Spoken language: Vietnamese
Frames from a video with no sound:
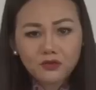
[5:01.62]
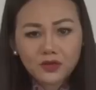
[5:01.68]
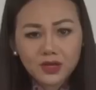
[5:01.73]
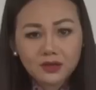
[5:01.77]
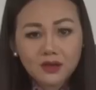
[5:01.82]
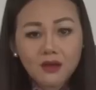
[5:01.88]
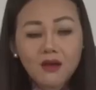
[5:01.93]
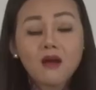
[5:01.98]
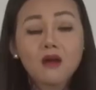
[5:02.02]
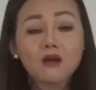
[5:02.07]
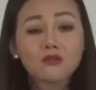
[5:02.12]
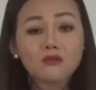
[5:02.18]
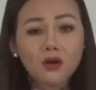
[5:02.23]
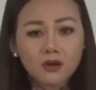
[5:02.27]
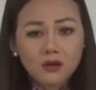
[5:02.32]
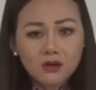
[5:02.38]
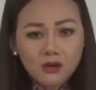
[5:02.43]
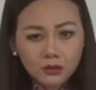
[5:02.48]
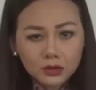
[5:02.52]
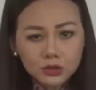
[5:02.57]
Việt
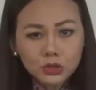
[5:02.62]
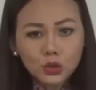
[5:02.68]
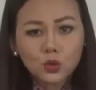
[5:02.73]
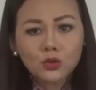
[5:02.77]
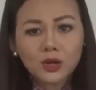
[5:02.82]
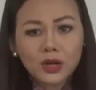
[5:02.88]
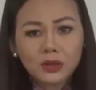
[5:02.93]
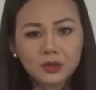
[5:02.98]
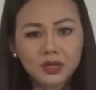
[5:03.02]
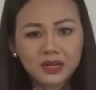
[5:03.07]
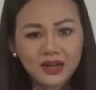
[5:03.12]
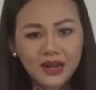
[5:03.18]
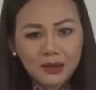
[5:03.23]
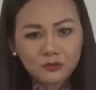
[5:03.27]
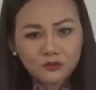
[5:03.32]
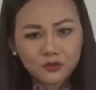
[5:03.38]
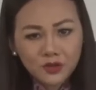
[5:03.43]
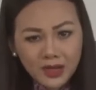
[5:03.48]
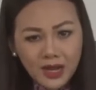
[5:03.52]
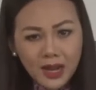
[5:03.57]
vẫn còn trụ lại miền
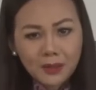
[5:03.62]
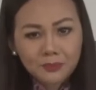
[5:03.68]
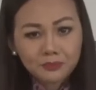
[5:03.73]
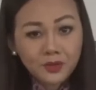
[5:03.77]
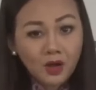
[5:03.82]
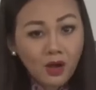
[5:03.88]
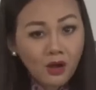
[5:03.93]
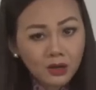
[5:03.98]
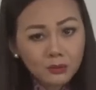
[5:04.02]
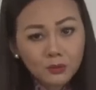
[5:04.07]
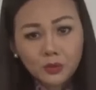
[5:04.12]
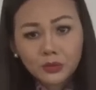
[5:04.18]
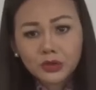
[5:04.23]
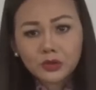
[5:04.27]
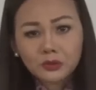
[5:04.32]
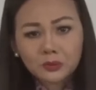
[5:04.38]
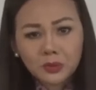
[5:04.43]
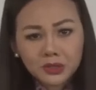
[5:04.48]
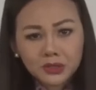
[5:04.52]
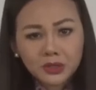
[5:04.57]
Nam Việt Nam, đó là một
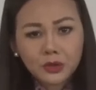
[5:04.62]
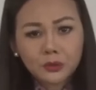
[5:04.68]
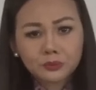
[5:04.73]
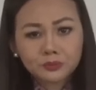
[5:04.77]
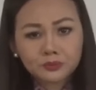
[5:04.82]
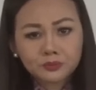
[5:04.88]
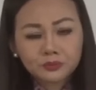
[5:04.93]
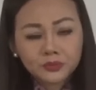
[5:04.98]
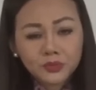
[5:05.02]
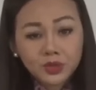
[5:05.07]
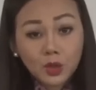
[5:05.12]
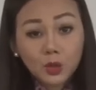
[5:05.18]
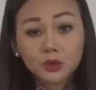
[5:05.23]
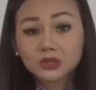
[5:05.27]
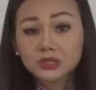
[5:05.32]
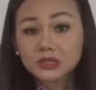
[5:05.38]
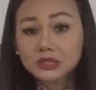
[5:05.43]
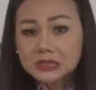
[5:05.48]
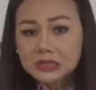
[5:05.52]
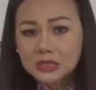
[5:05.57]
điều bất công. Theo
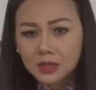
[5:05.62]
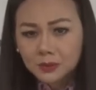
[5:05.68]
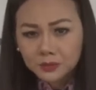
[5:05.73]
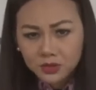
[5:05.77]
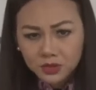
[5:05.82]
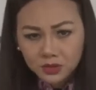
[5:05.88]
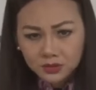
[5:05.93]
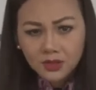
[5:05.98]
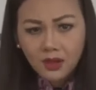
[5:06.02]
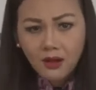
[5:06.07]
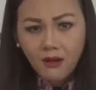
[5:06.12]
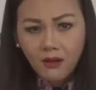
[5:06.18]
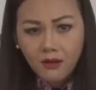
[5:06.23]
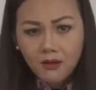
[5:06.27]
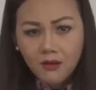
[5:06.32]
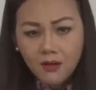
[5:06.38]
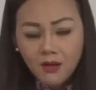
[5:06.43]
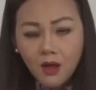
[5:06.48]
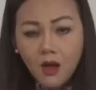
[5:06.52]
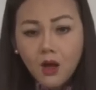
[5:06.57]
luật sư Lâm Chấn Thọ,
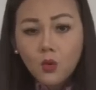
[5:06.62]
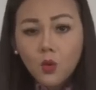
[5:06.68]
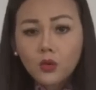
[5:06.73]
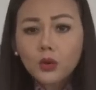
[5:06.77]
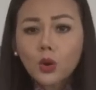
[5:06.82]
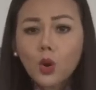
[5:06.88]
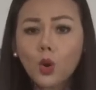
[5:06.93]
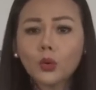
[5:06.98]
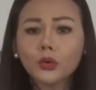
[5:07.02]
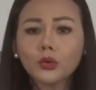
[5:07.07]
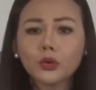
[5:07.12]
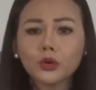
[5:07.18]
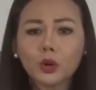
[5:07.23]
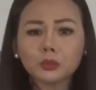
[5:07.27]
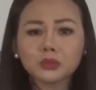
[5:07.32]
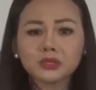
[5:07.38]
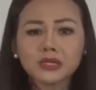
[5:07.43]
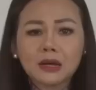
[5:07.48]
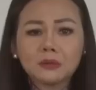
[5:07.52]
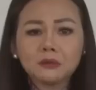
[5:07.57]
quân đội của
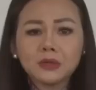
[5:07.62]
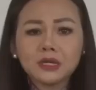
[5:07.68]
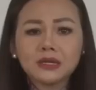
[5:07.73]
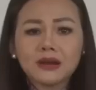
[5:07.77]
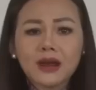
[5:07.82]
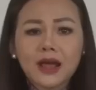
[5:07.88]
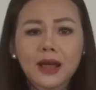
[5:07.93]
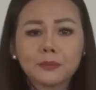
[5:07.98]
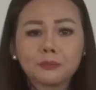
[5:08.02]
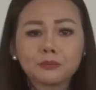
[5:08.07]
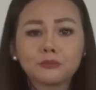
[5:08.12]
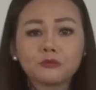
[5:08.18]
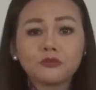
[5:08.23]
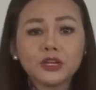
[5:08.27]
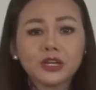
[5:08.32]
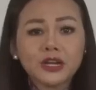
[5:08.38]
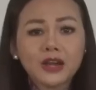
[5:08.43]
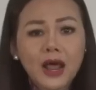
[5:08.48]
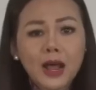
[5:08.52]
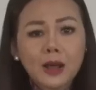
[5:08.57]
Cộng sản miền Nam
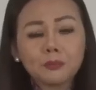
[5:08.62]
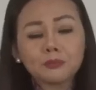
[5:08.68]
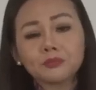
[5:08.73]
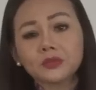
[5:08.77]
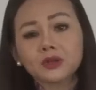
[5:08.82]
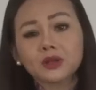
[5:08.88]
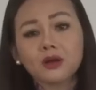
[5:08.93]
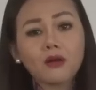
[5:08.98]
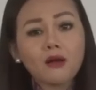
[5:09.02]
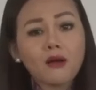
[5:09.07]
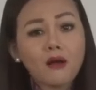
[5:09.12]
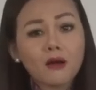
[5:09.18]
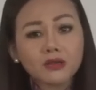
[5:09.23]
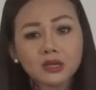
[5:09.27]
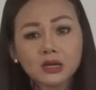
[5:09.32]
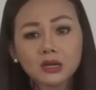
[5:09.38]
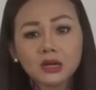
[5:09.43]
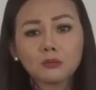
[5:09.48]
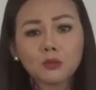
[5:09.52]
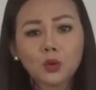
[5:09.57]
Việt Nam coi họ
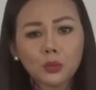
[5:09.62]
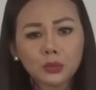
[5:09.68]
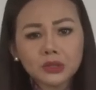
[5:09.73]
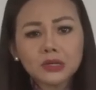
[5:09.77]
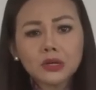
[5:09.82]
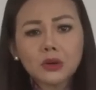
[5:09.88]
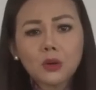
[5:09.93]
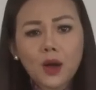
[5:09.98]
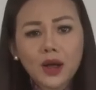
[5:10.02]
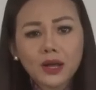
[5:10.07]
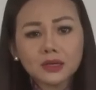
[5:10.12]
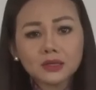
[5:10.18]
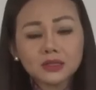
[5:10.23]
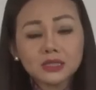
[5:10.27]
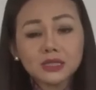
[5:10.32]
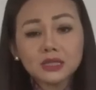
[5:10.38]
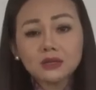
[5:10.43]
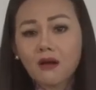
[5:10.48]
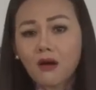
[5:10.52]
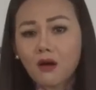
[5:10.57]
như là một nước ngoài,
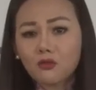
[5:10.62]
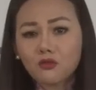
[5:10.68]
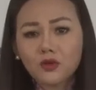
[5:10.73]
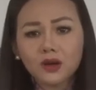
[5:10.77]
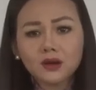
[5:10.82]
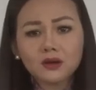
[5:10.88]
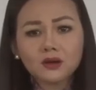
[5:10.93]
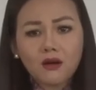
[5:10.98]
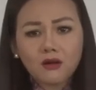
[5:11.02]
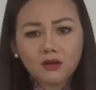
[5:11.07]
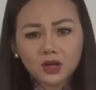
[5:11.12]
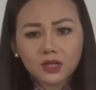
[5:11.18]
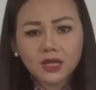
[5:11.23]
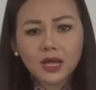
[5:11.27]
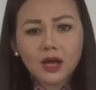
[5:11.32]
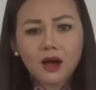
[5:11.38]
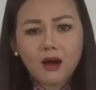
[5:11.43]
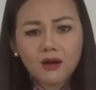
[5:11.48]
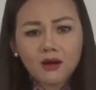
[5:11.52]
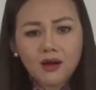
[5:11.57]
nhưng họ vẫn còn có
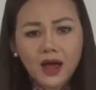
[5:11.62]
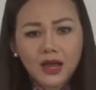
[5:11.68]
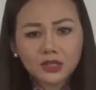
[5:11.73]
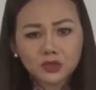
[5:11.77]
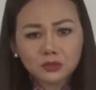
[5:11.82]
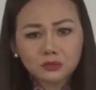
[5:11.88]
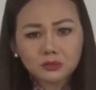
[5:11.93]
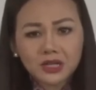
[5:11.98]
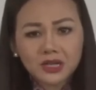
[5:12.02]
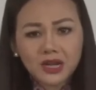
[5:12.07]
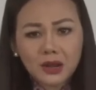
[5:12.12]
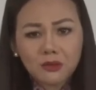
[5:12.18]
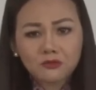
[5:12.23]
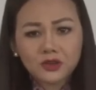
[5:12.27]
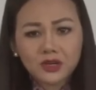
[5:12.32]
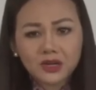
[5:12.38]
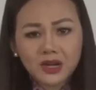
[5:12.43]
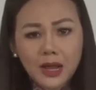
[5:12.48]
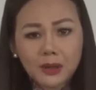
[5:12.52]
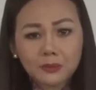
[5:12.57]
thể ở lại trong miền Nam
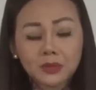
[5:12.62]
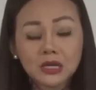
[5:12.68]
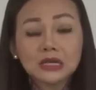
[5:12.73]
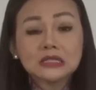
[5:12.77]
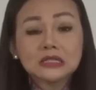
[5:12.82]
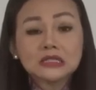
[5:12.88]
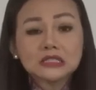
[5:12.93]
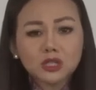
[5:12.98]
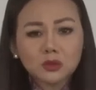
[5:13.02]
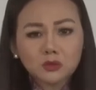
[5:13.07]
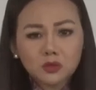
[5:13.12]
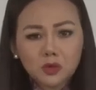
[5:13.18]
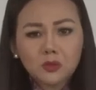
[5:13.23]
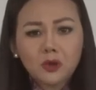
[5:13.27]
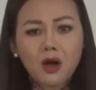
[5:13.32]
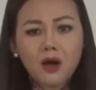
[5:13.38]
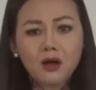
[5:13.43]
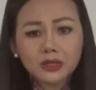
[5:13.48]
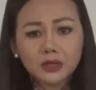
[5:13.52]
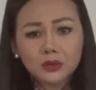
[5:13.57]
Việt Nam. Trong lúc
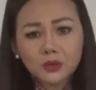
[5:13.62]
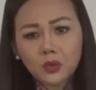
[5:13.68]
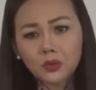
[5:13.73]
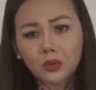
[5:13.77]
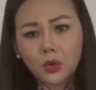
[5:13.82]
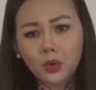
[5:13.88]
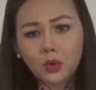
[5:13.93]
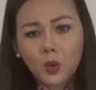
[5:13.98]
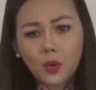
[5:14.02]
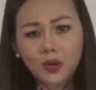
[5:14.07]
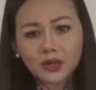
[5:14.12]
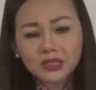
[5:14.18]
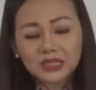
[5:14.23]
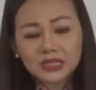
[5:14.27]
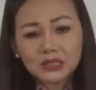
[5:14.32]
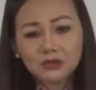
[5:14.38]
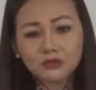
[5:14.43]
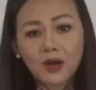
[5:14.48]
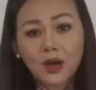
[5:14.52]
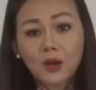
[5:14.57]
đó thì quân đội Hoa
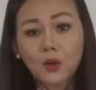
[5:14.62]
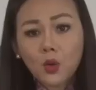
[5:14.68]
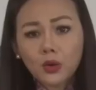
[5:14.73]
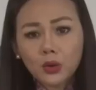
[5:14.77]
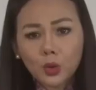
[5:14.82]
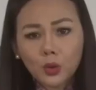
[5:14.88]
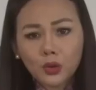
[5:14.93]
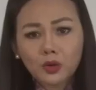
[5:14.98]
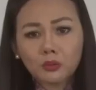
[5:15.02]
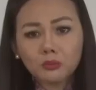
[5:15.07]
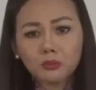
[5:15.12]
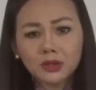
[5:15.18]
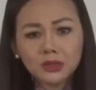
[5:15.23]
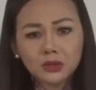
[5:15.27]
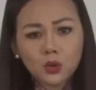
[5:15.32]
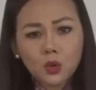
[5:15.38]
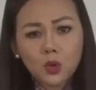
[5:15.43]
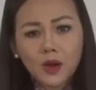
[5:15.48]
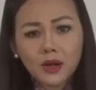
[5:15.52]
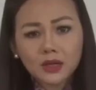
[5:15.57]
Kỳ và quân đội đồng minh
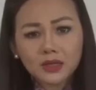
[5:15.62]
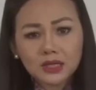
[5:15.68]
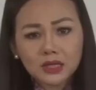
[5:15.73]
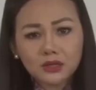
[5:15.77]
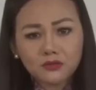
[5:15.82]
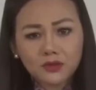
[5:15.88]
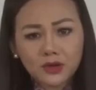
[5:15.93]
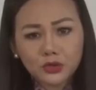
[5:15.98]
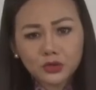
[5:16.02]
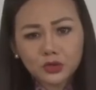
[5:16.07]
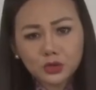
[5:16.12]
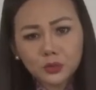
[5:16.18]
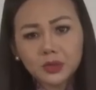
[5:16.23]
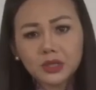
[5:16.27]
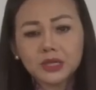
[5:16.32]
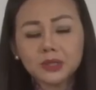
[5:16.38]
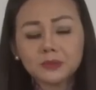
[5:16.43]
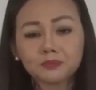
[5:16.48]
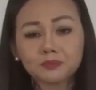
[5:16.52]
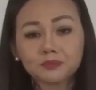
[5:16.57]
của Hoa Kỳ phải rút
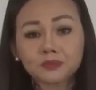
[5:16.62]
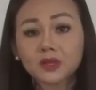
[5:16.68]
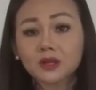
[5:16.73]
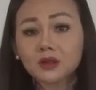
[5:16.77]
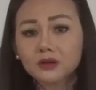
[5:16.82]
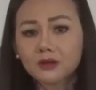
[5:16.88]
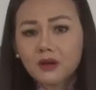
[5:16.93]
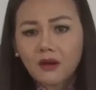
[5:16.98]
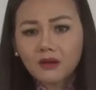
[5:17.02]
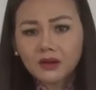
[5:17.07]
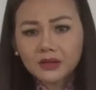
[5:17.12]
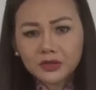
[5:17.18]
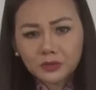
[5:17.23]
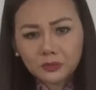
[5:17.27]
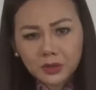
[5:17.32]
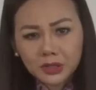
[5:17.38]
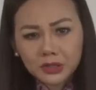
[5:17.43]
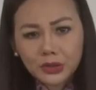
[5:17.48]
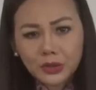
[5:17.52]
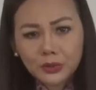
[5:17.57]
đi. Đó là điều
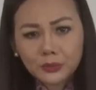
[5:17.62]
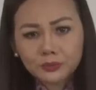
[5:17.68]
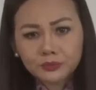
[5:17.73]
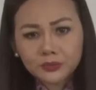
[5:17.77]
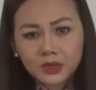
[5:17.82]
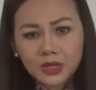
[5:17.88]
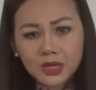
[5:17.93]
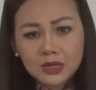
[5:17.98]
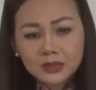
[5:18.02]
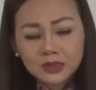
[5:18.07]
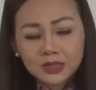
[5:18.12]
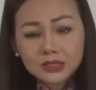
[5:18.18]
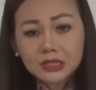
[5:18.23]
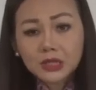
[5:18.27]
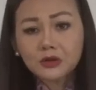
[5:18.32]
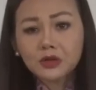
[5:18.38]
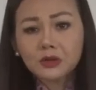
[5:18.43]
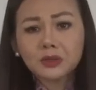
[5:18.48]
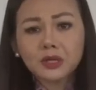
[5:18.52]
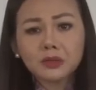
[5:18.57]
bất công. Tại
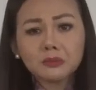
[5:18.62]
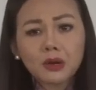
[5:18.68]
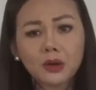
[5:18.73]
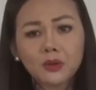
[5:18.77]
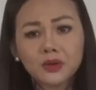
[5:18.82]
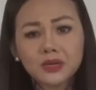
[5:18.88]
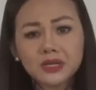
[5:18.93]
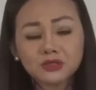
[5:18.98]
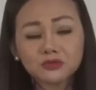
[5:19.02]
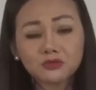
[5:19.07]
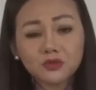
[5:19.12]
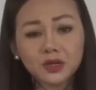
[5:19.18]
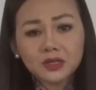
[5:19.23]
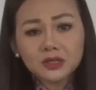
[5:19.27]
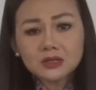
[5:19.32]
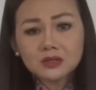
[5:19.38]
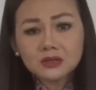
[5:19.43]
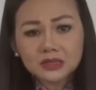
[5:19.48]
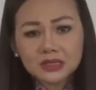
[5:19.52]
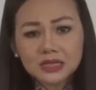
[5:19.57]
sao Hiệp định Paris
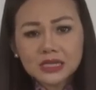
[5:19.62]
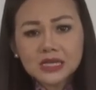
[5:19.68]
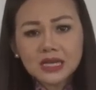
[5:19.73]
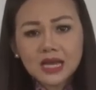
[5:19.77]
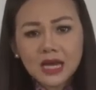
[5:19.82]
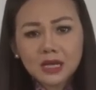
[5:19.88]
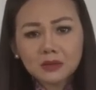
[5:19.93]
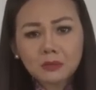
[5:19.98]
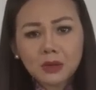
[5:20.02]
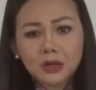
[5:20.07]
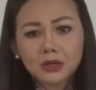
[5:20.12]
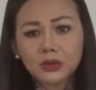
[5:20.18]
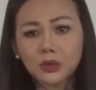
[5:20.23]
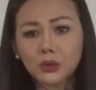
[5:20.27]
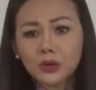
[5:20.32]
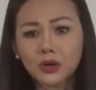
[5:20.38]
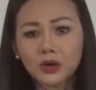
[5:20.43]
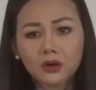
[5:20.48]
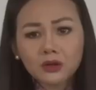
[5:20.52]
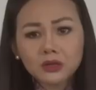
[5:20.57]
vẫn được ký kết mặc
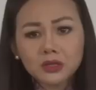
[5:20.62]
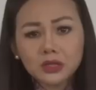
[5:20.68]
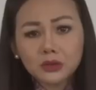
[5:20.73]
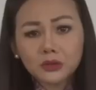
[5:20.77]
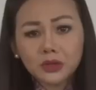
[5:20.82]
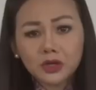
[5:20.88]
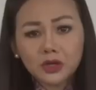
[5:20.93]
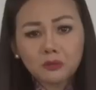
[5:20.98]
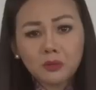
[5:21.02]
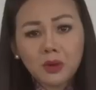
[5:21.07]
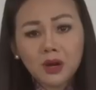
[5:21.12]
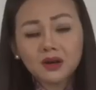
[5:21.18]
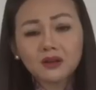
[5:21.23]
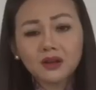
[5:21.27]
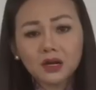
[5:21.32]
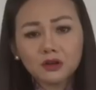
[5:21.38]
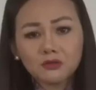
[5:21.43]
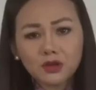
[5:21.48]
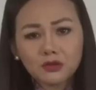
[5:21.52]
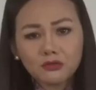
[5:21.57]
dù đã có nhiều điều bất
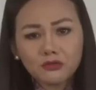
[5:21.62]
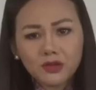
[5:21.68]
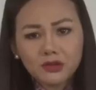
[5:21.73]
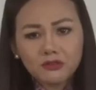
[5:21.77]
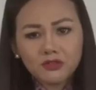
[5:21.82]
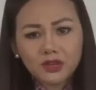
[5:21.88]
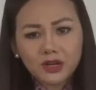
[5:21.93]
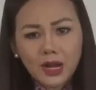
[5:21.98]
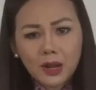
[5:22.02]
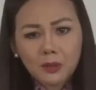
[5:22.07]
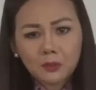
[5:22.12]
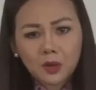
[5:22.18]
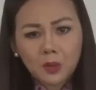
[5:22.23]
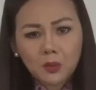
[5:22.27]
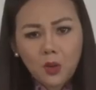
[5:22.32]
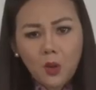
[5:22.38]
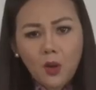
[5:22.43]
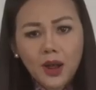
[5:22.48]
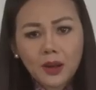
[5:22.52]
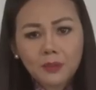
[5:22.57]
lợi về phía Việt Nam
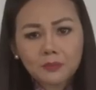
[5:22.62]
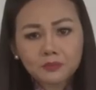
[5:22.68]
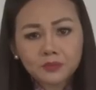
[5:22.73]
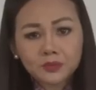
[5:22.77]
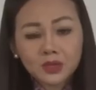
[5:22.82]
Cộng Hòa?